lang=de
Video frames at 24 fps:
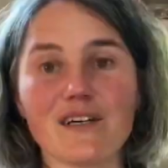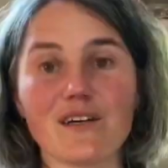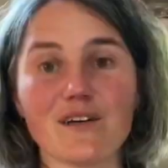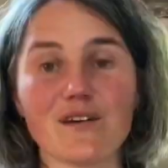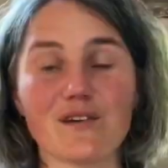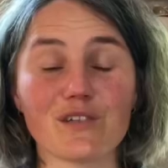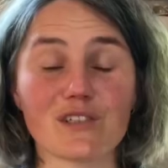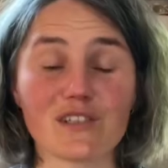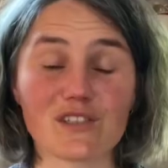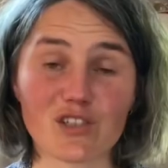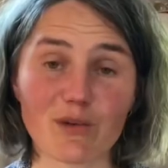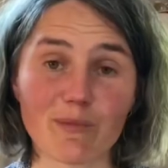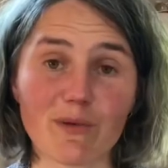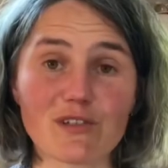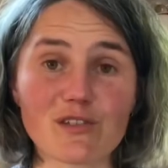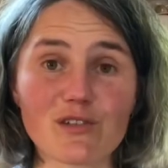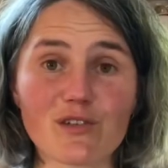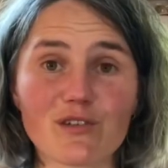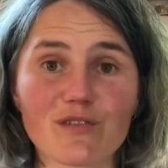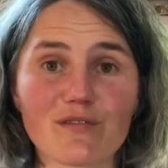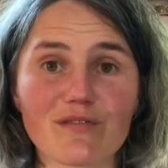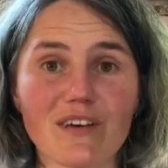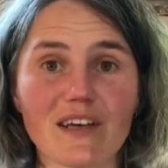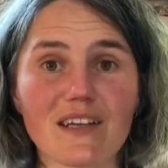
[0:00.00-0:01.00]
Und die
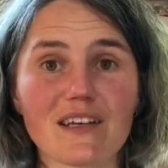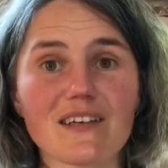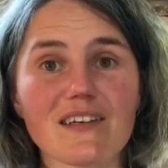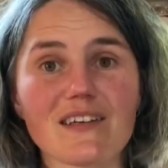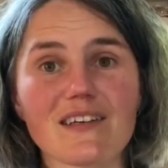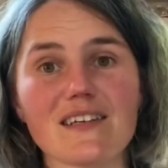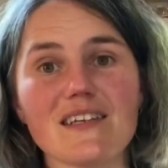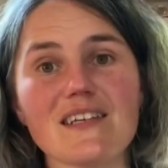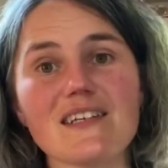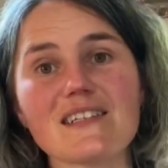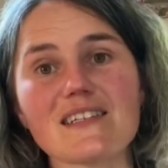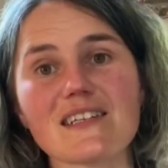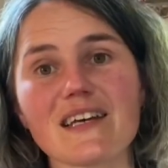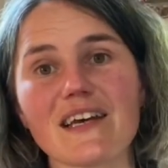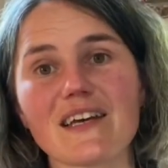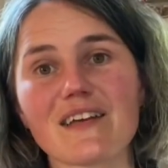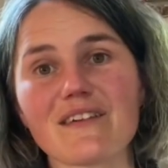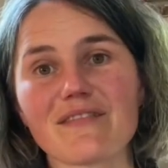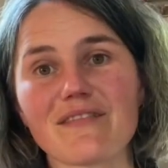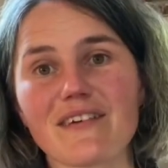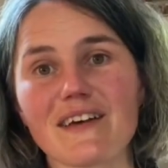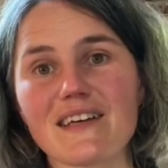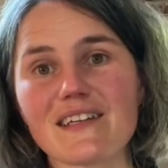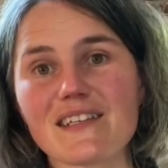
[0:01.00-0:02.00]
Sommersonnenwende ist ein
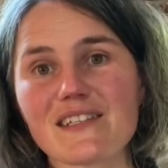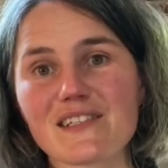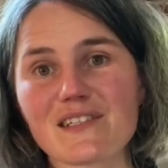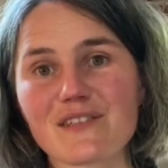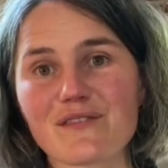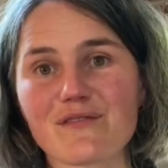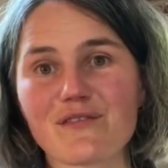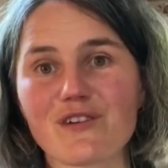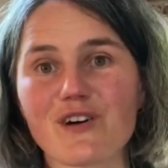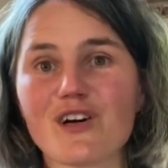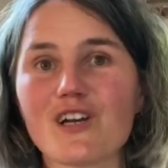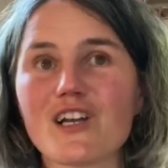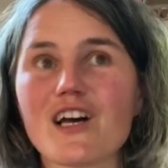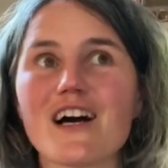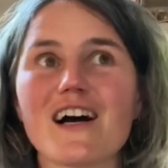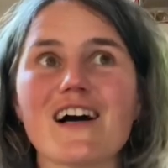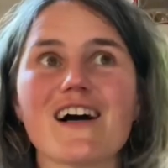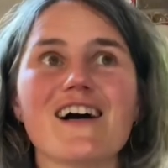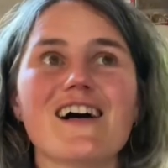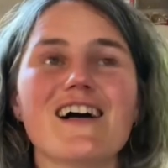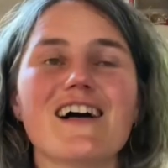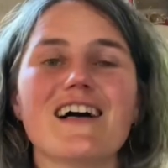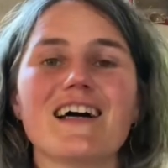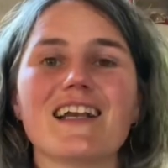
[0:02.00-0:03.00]
Fest voller
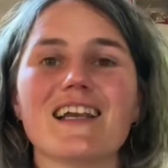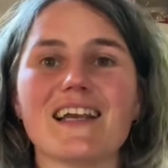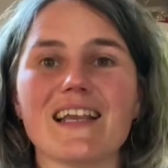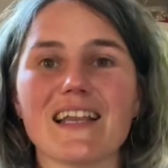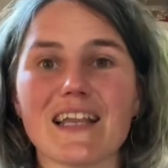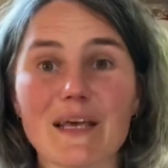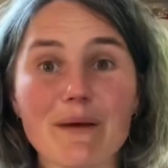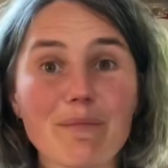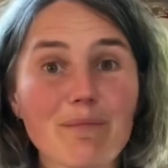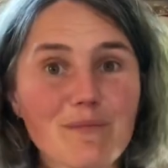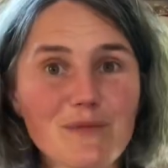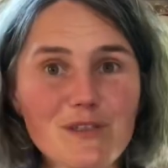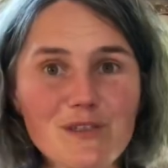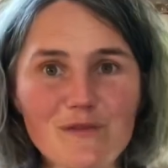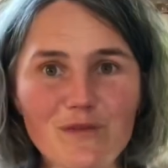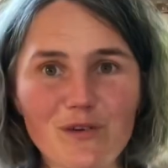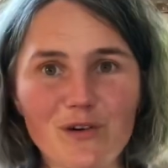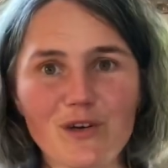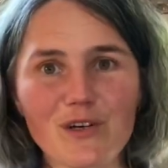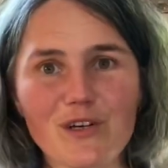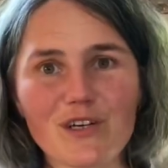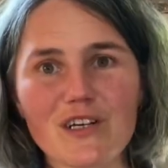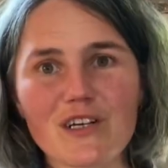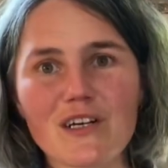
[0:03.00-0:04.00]

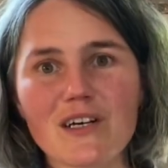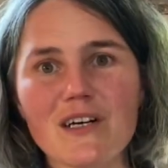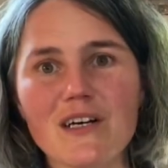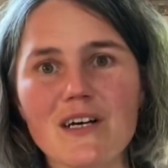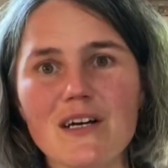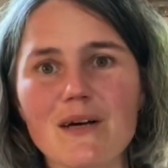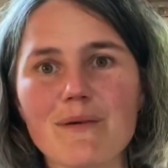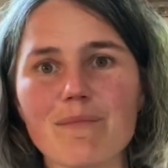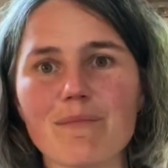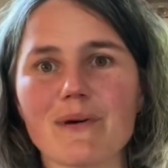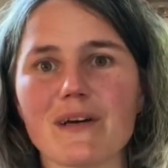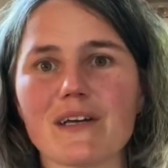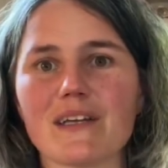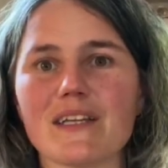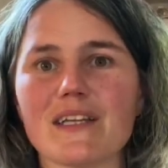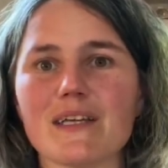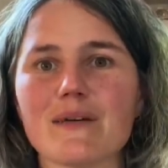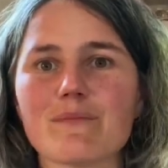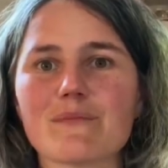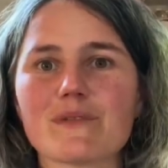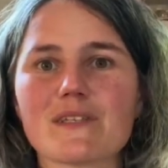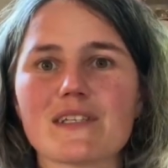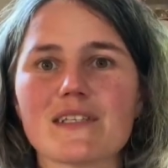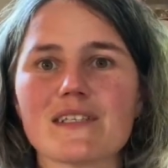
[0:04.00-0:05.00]
Lebensfreude, bei
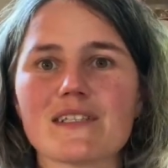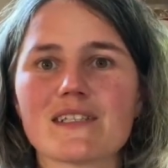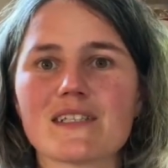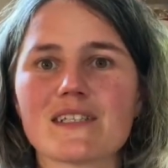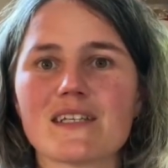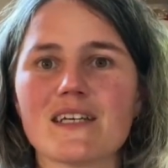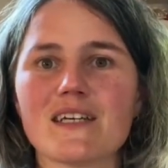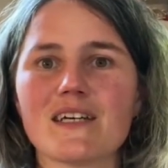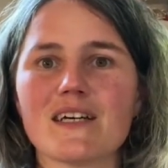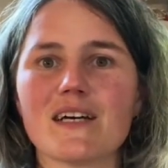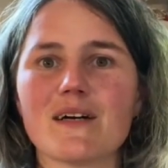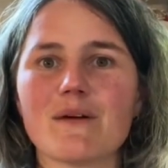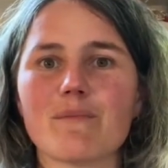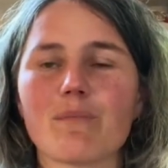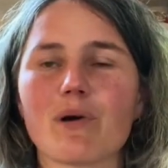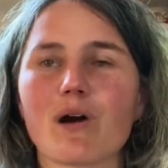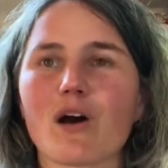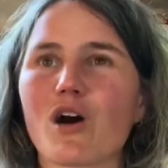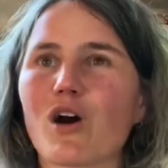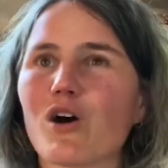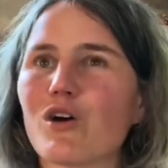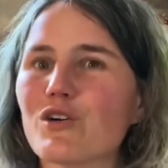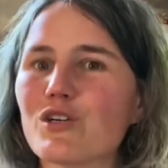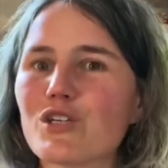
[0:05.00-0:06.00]
dem sich
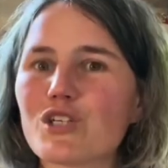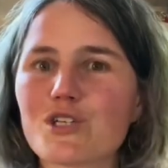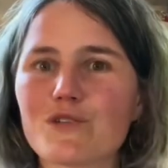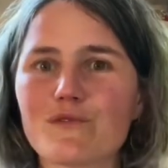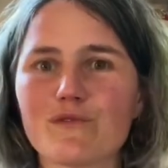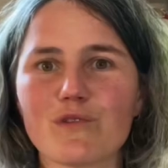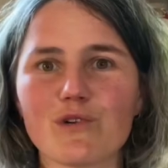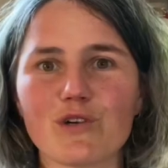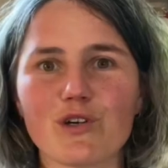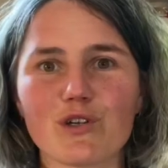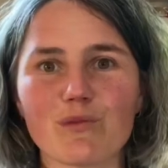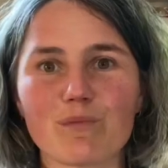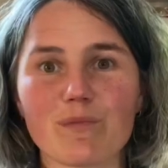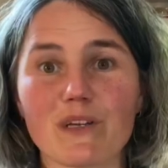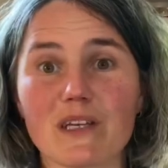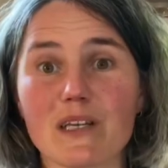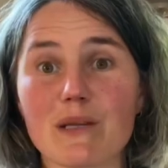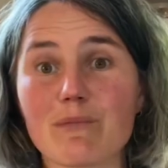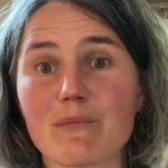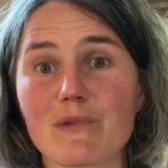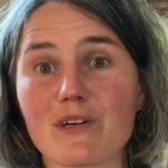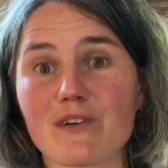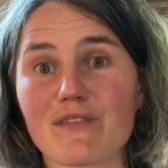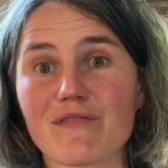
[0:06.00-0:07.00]
berauscht wird, bei
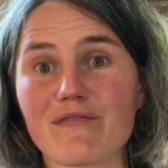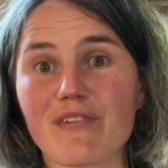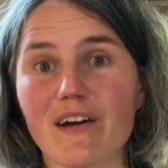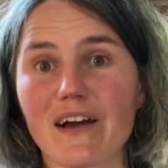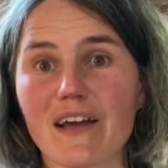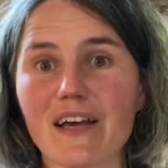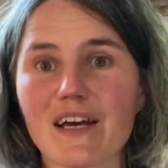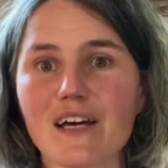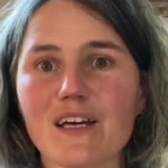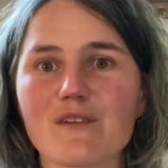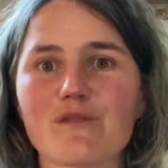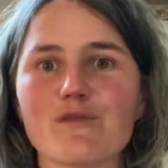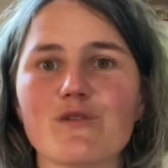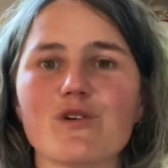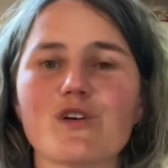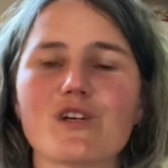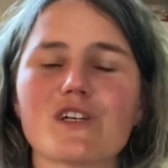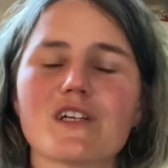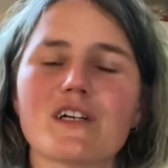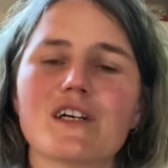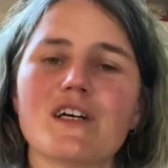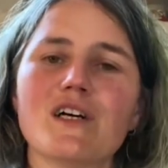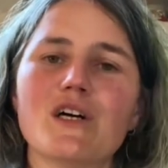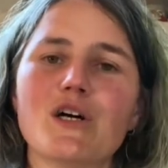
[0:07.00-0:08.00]
dem gefeiert
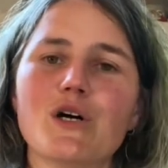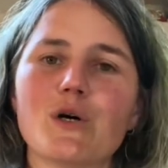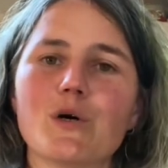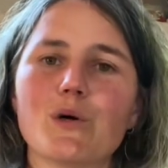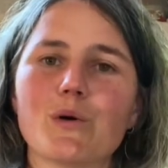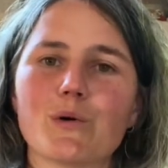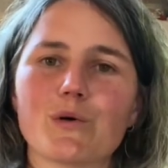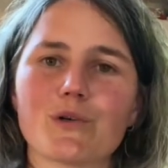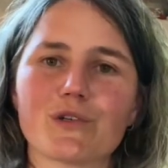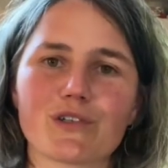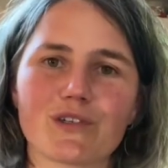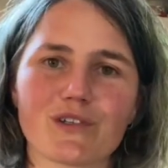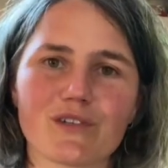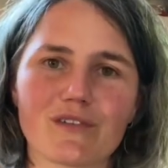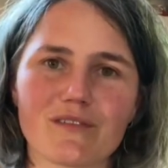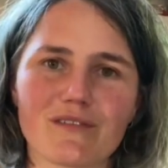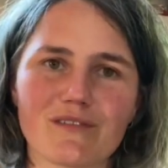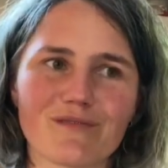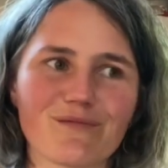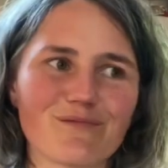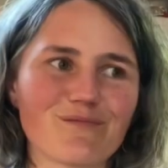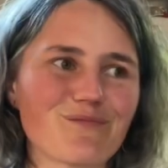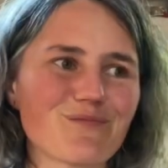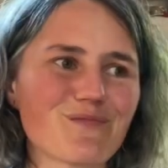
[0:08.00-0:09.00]
wurde und
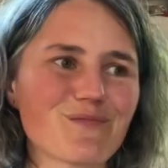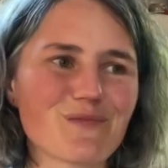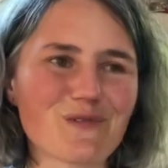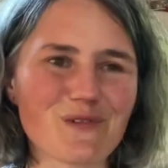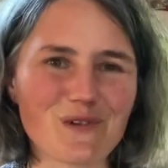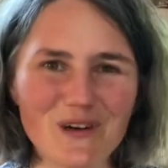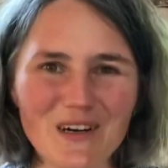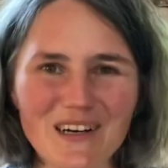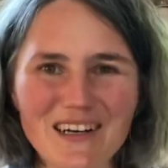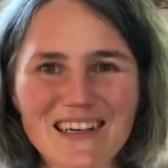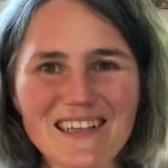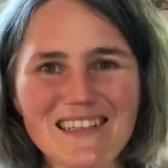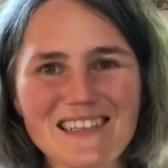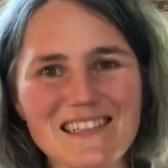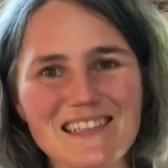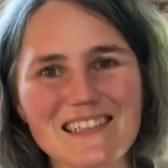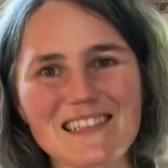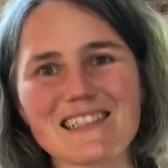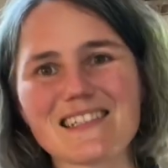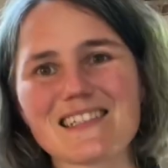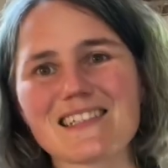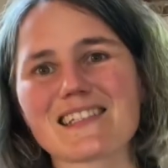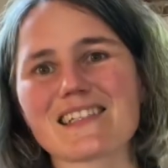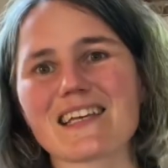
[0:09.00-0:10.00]
in
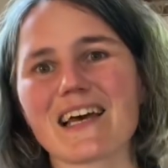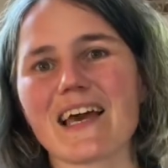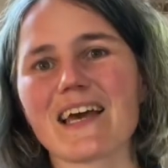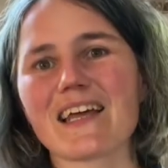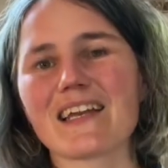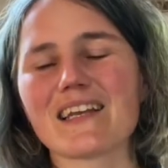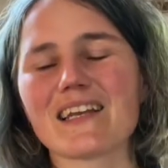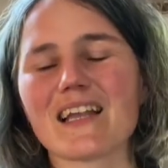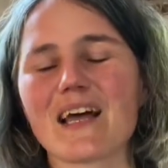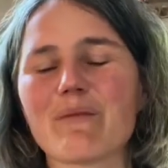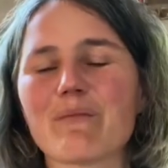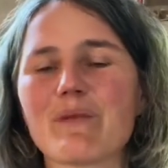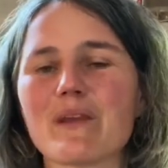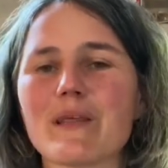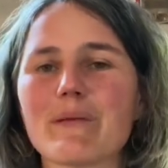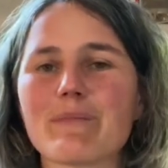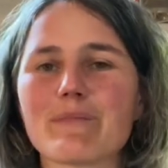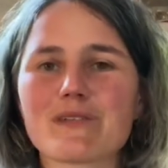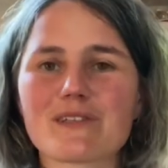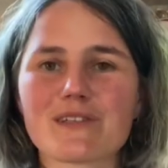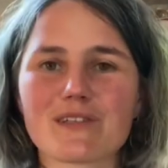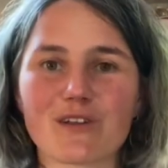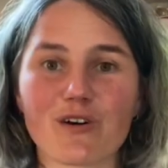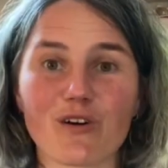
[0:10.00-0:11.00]
vorchristlichen Zeiten am
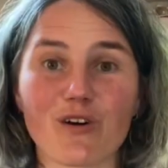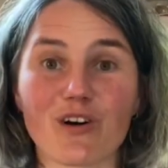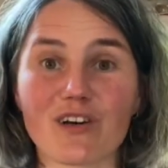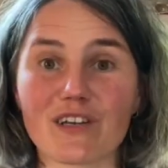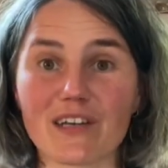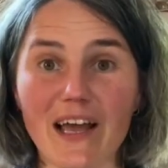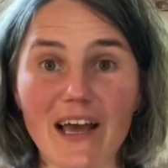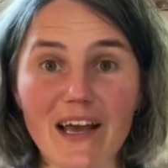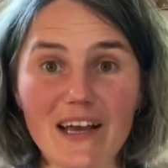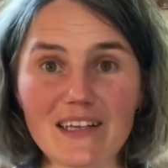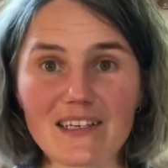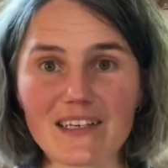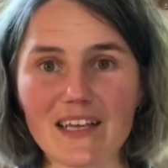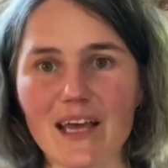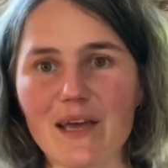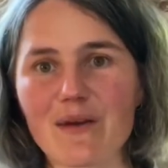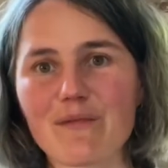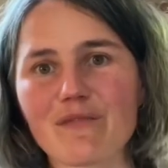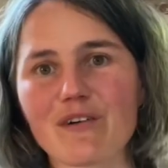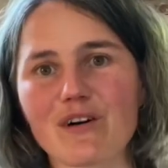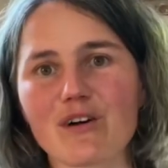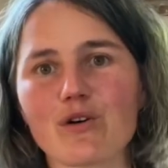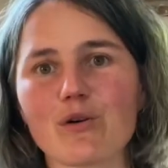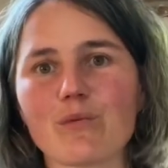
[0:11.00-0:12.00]
liebsten auch nackt
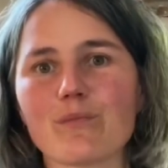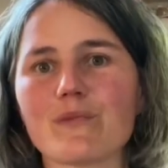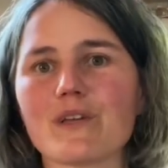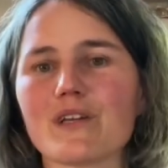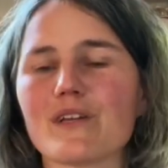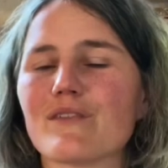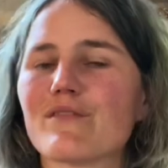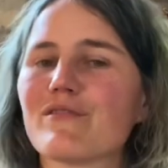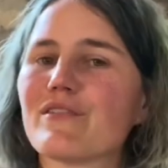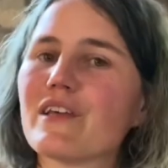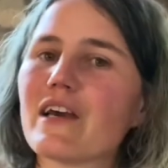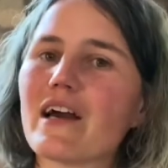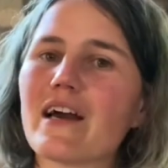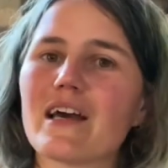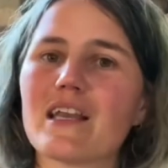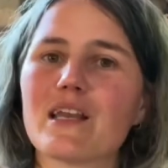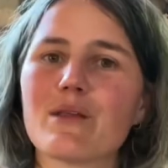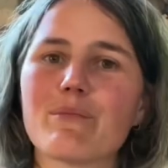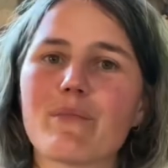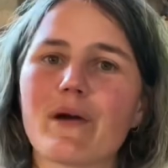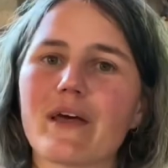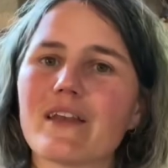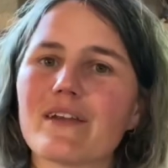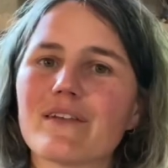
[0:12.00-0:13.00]
einfach um den vier
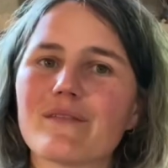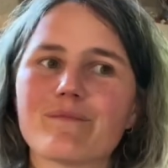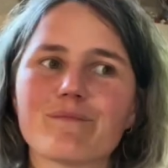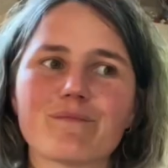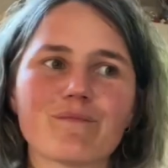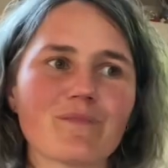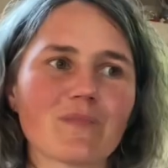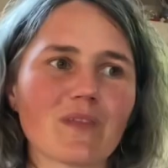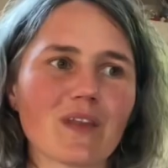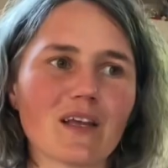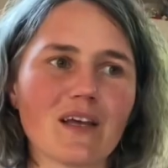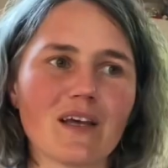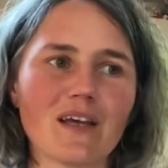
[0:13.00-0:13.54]
Elementen